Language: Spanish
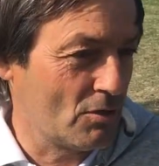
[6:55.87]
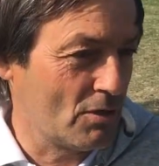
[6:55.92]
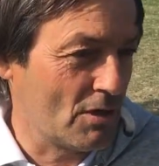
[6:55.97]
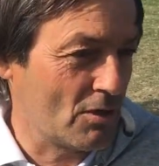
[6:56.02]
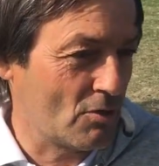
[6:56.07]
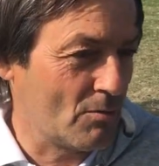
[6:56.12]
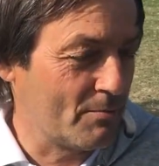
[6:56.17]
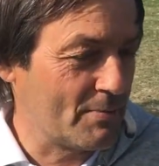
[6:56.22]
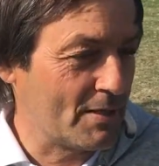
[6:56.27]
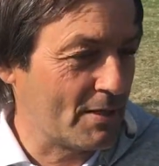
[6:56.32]
y a
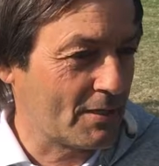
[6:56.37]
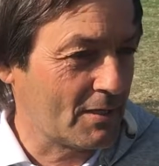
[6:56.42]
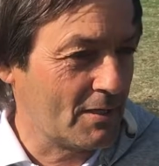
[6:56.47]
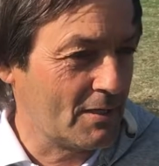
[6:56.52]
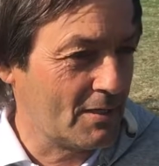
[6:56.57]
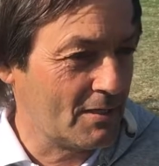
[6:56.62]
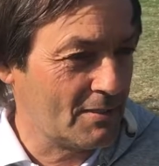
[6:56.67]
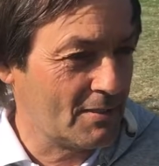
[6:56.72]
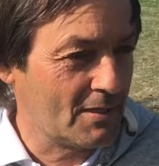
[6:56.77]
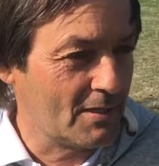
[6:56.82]
copiar
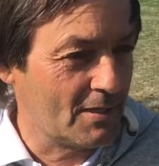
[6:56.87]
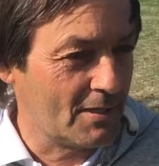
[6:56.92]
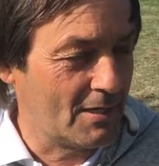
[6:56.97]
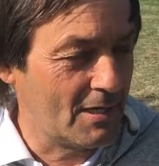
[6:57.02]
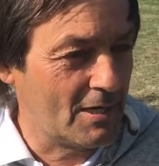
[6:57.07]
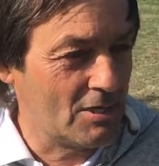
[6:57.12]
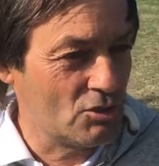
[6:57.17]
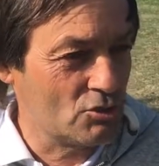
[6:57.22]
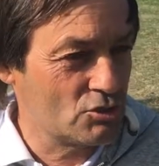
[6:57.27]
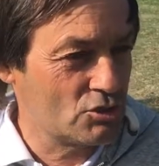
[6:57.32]
genética en el
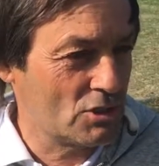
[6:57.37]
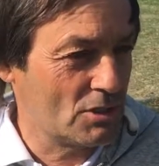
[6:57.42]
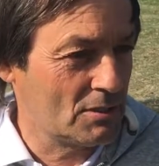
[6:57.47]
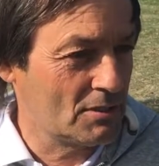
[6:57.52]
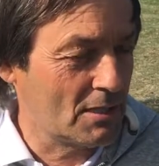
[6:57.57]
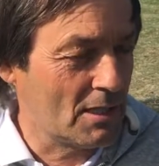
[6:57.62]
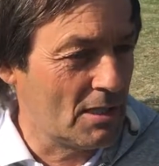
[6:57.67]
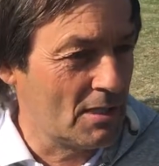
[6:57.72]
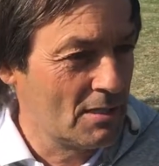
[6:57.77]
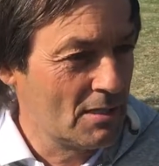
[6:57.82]
año
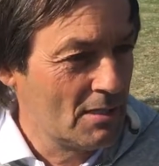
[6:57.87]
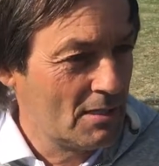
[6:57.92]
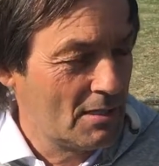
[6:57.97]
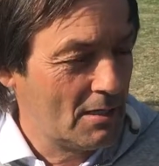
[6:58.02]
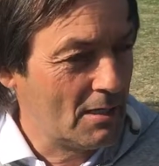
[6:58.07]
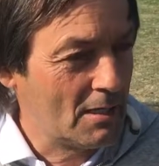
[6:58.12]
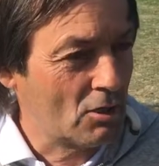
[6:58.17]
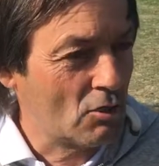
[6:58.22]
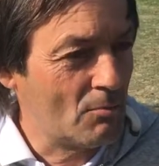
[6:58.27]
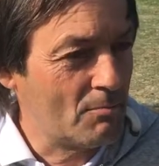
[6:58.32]
80
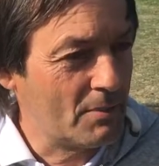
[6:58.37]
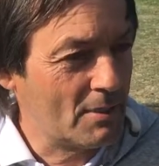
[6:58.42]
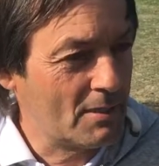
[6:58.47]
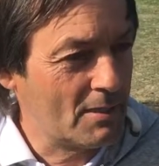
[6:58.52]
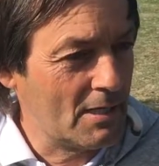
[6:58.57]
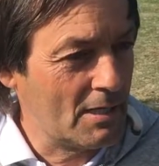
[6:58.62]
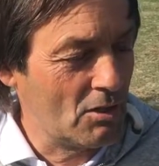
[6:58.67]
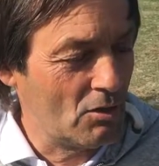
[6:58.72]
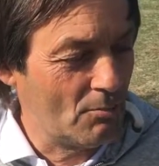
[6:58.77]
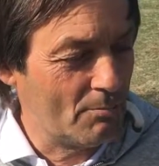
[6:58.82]
era
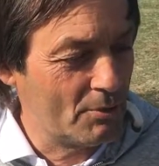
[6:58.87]
complicado,